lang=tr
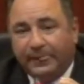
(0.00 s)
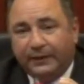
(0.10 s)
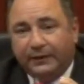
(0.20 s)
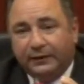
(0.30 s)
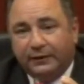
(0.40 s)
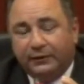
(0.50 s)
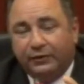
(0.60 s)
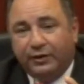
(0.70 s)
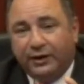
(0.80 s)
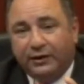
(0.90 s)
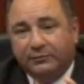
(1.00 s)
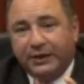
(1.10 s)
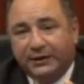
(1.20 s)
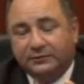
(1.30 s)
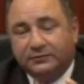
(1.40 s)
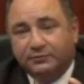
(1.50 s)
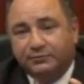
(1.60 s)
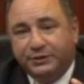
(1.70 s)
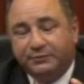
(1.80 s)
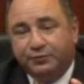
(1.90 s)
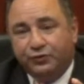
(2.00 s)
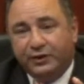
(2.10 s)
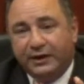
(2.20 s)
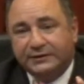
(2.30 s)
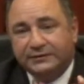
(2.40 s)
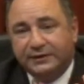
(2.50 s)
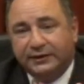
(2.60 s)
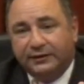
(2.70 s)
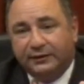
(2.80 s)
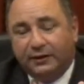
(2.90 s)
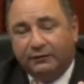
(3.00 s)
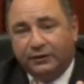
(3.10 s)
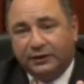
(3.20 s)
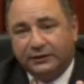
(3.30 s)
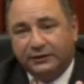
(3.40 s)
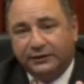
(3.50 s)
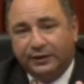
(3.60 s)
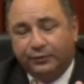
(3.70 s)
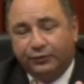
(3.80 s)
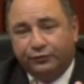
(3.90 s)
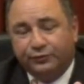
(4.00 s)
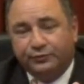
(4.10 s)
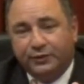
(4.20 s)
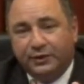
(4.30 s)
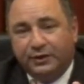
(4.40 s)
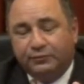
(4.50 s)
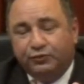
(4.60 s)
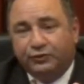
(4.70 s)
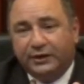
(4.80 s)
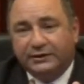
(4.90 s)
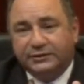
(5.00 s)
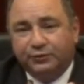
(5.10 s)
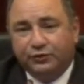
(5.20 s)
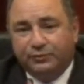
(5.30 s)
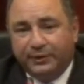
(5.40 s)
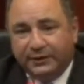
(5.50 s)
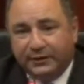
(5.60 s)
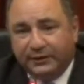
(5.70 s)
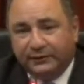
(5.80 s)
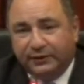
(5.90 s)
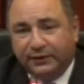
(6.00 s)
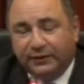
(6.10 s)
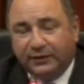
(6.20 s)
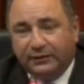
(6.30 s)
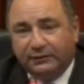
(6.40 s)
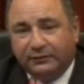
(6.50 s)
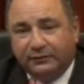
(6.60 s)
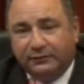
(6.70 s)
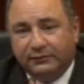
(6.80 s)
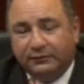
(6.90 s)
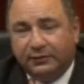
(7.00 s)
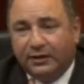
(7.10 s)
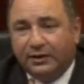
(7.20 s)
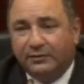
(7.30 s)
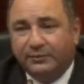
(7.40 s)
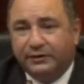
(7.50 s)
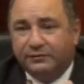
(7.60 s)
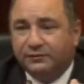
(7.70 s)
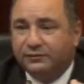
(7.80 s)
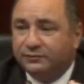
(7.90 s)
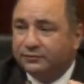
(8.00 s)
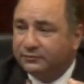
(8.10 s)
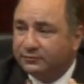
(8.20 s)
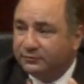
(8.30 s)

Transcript: E, örneğin ben bir büyükelçiliğin avukatlığını yapıyordum. Büyükelçi bir gün beni aradı dedi ki Hakan Bey siz